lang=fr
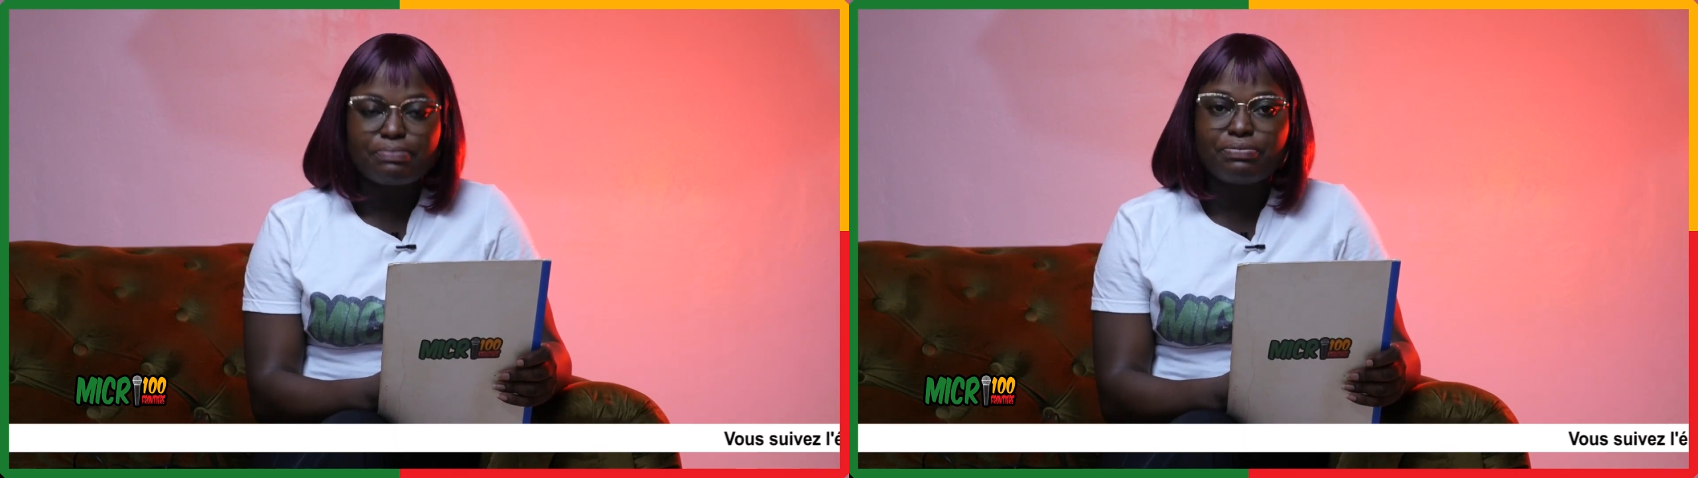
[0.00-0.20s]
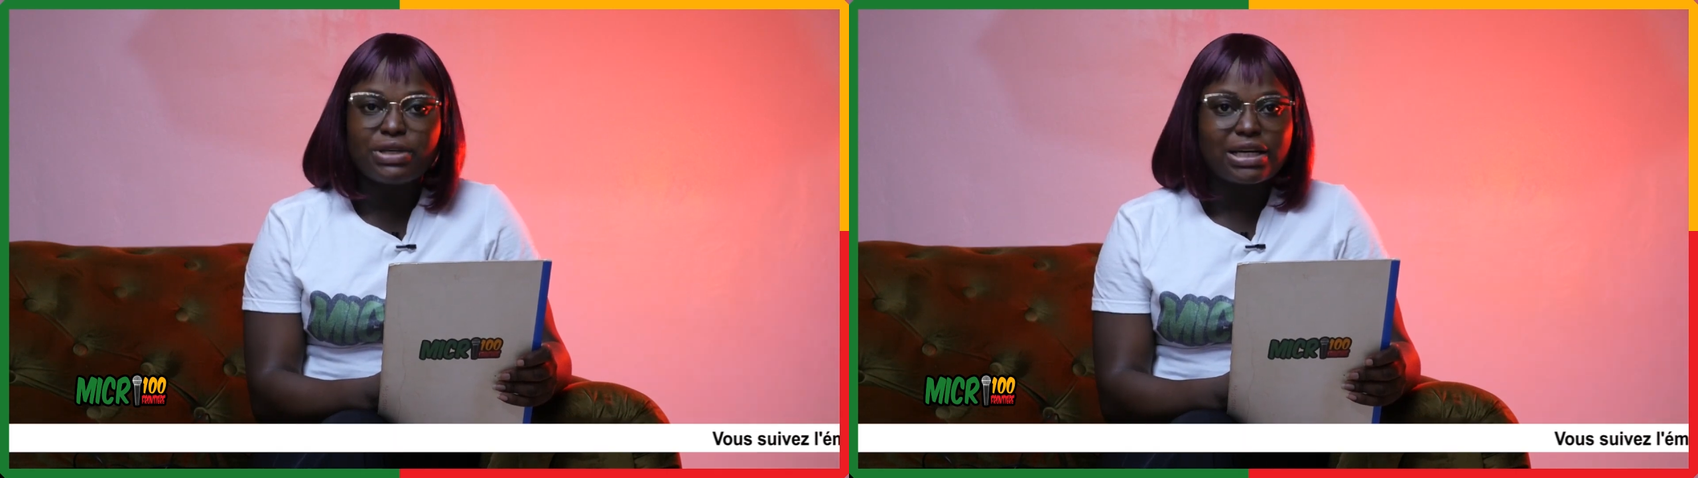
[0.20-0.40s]

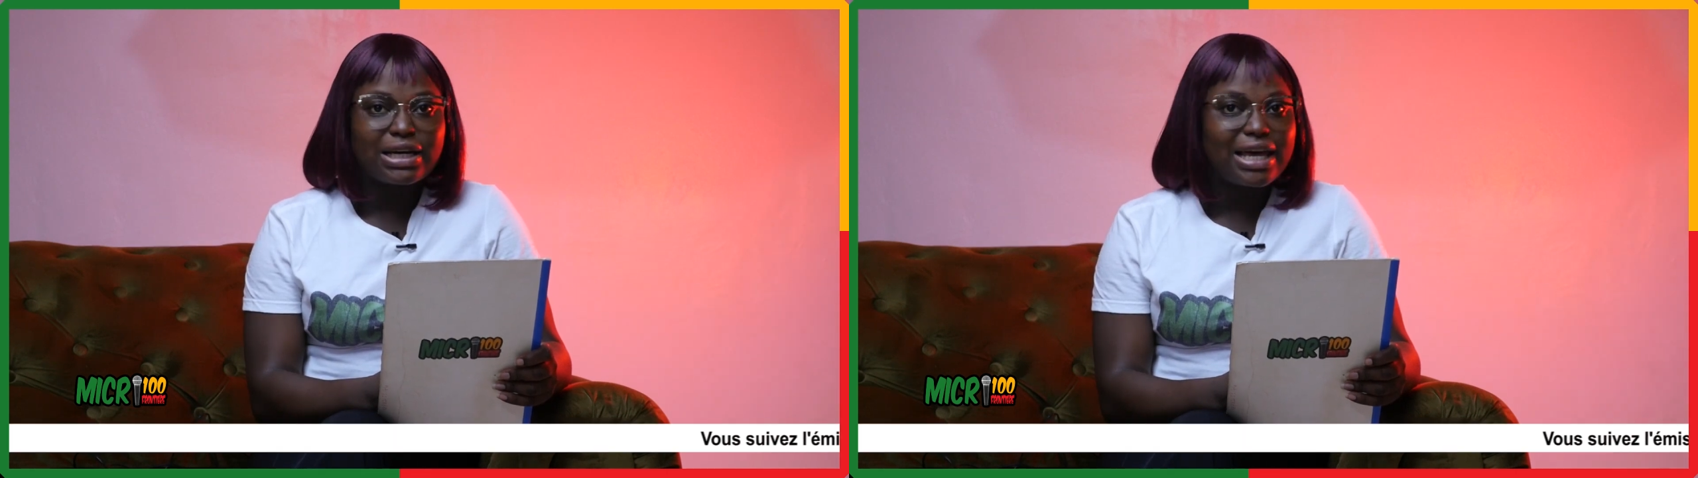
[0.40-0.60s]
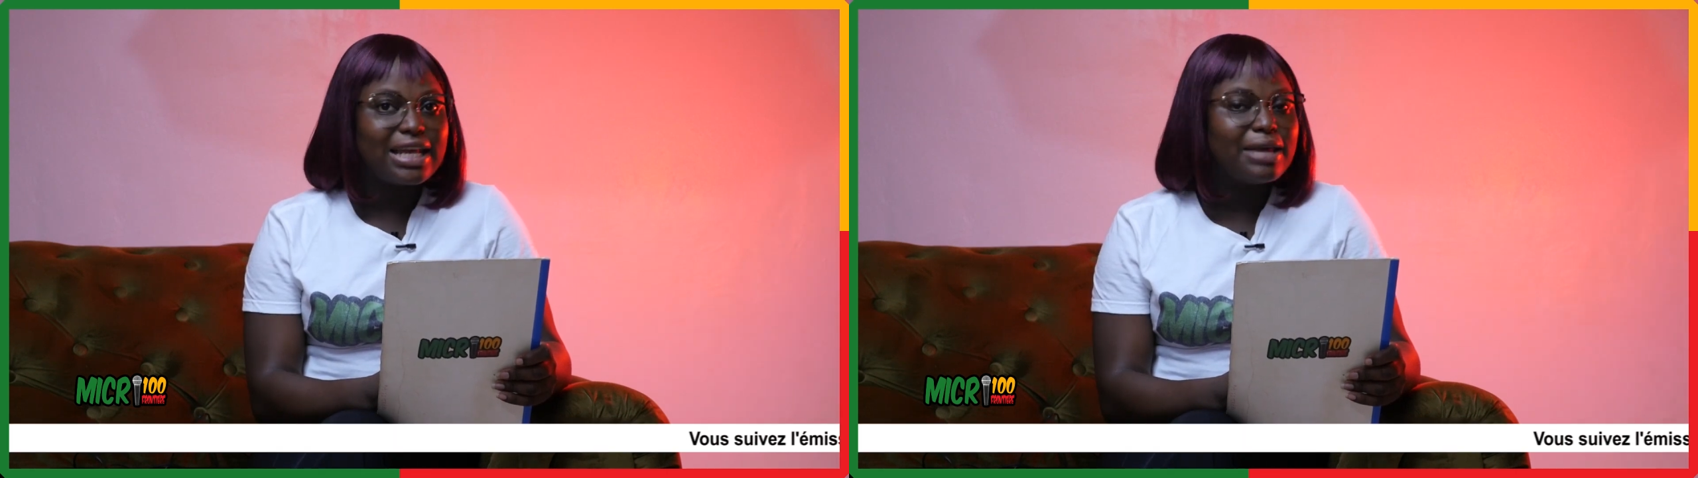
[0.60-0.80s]

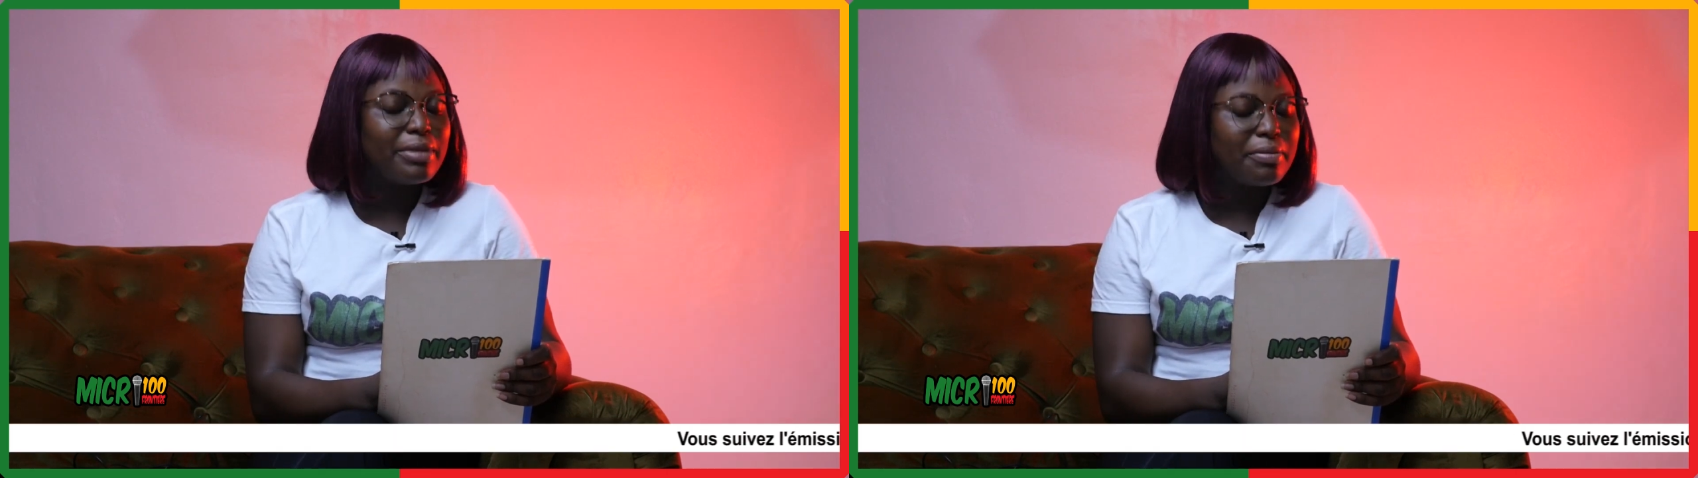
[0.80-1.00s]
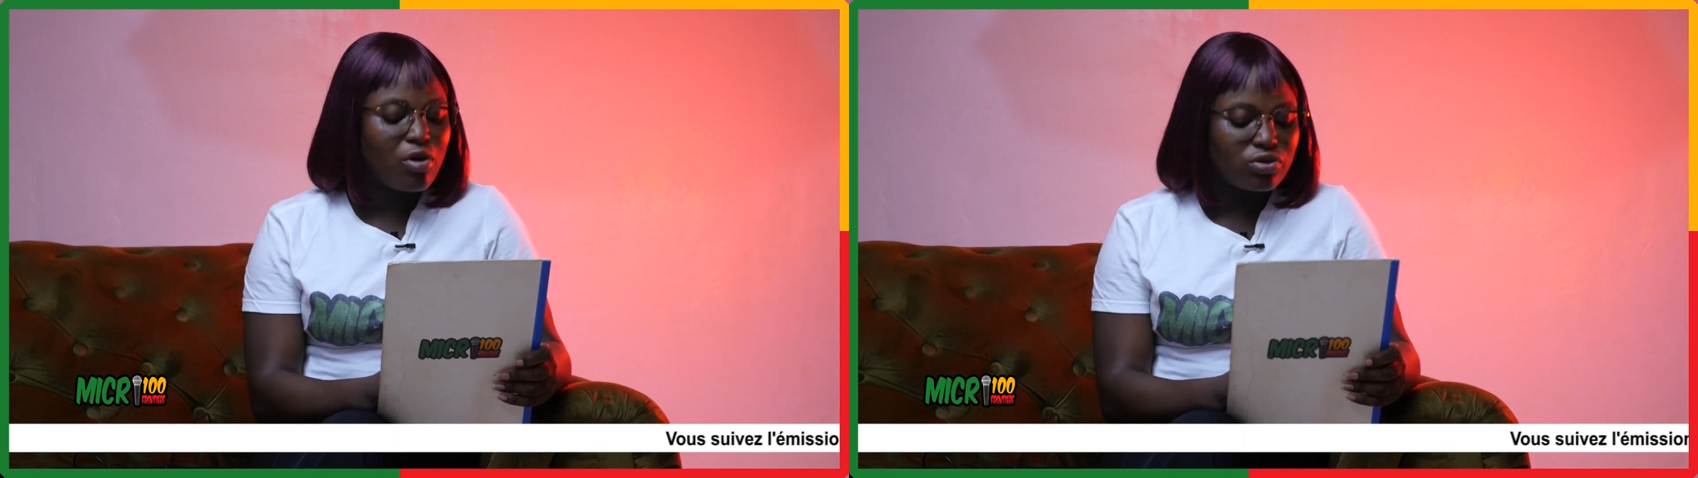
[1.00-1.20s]
Pire, elle est
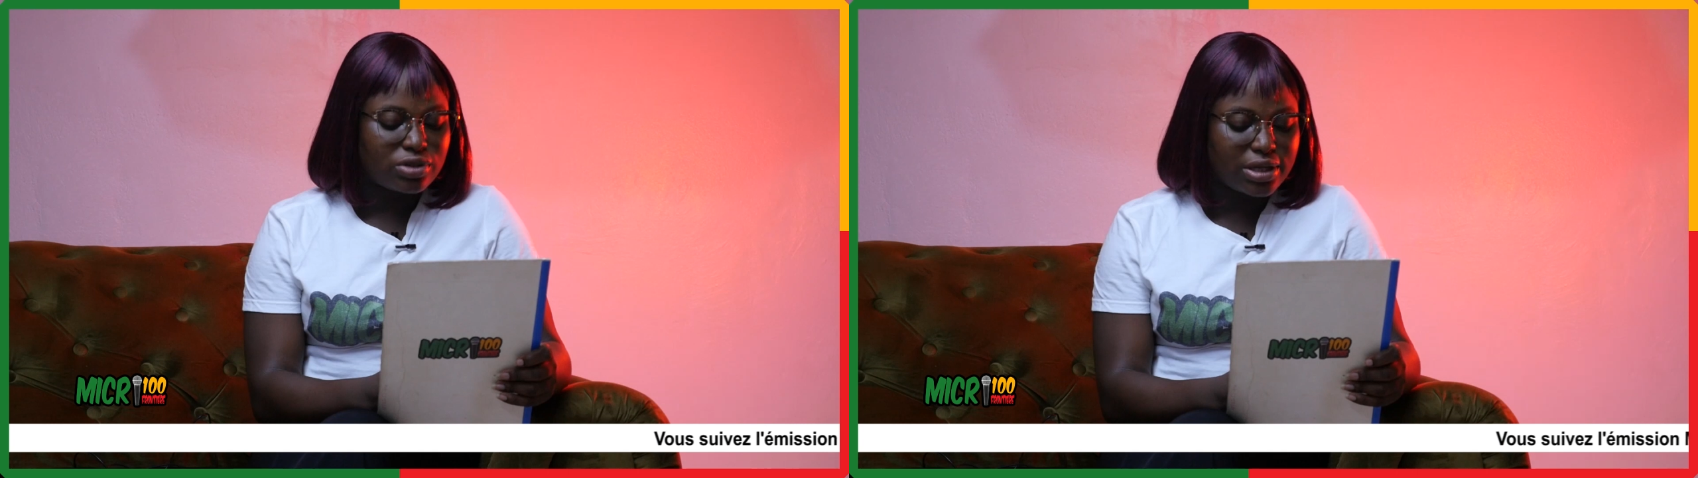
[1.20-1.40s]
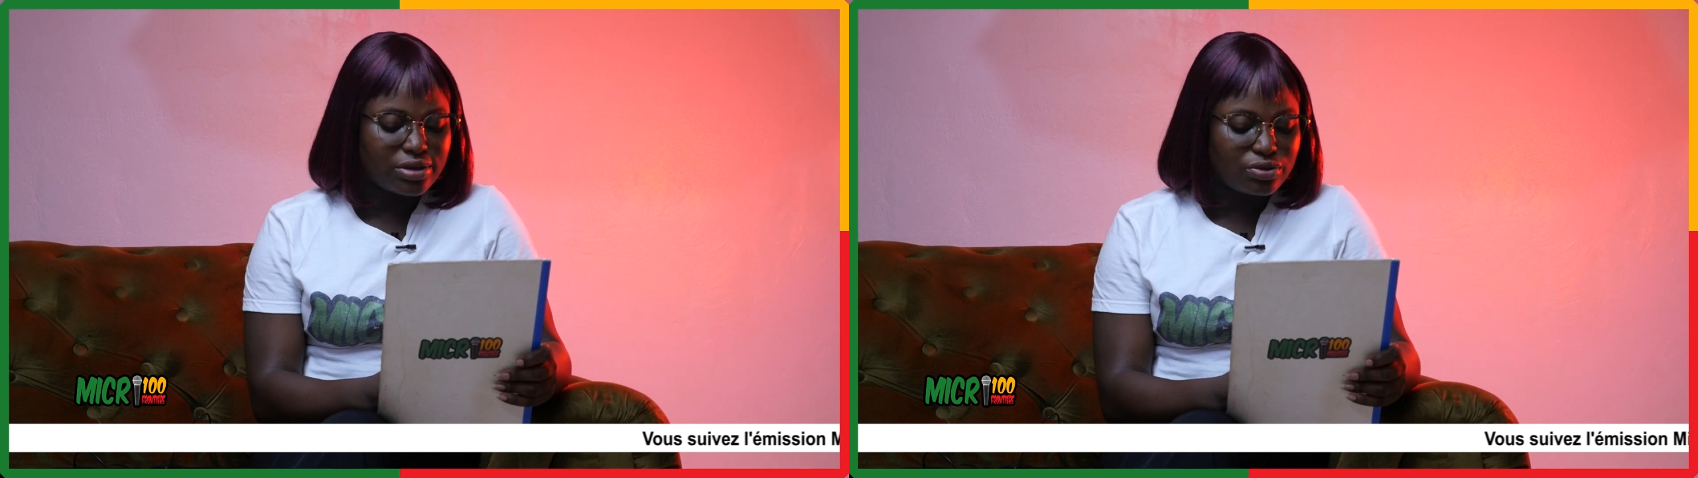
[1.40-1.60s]
même
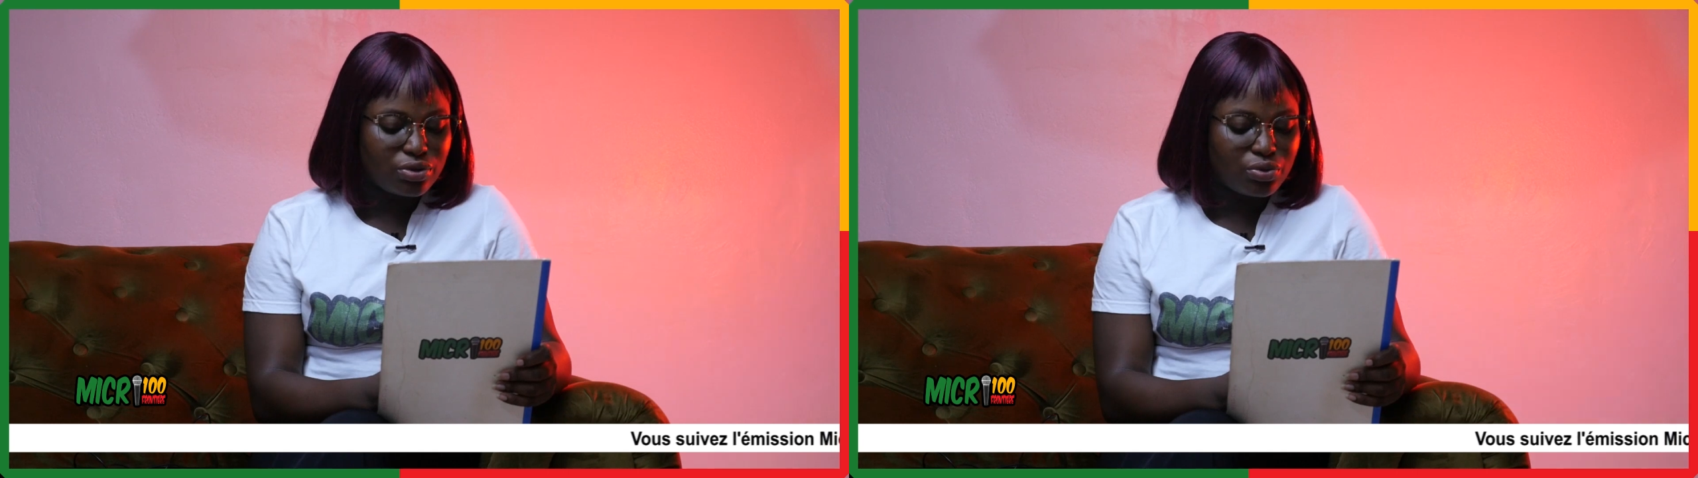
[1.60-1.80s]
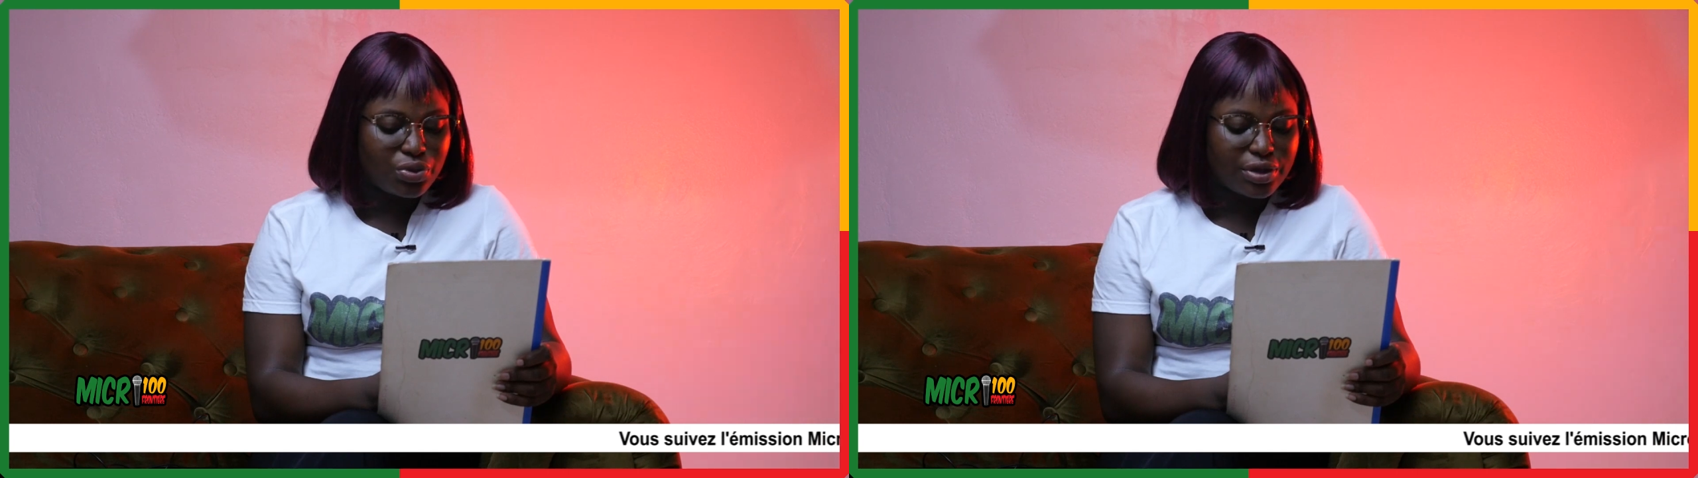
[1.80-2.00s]
enceinte
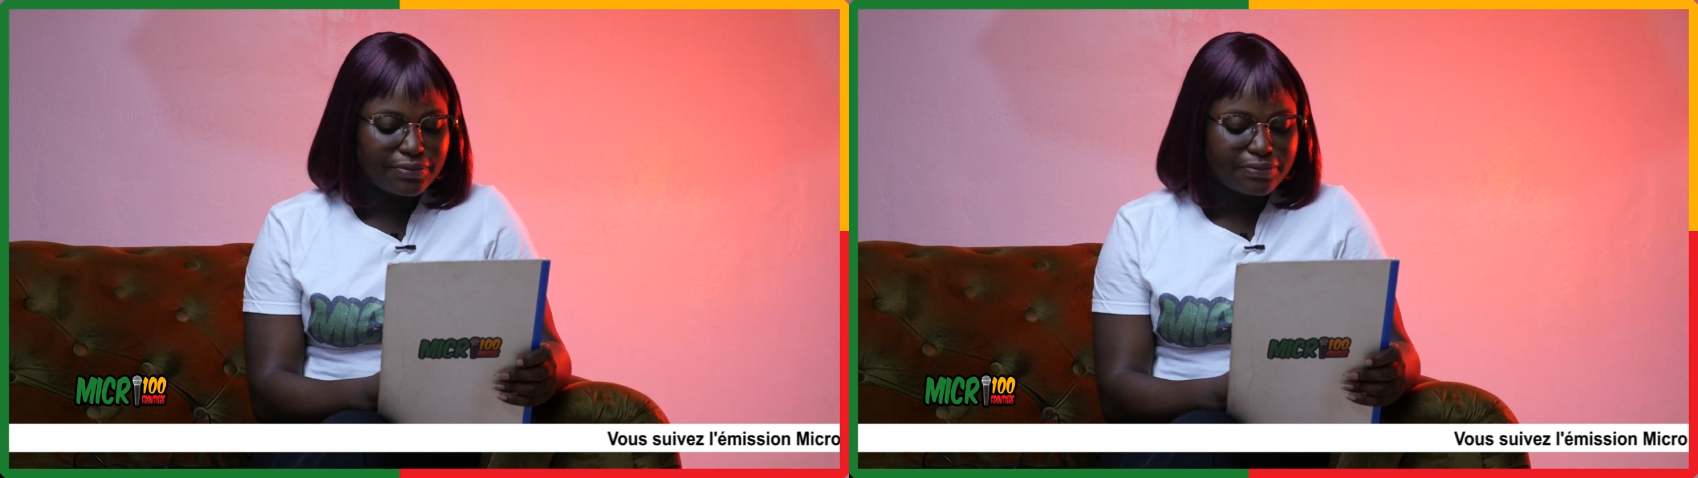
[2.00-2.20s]
de lui.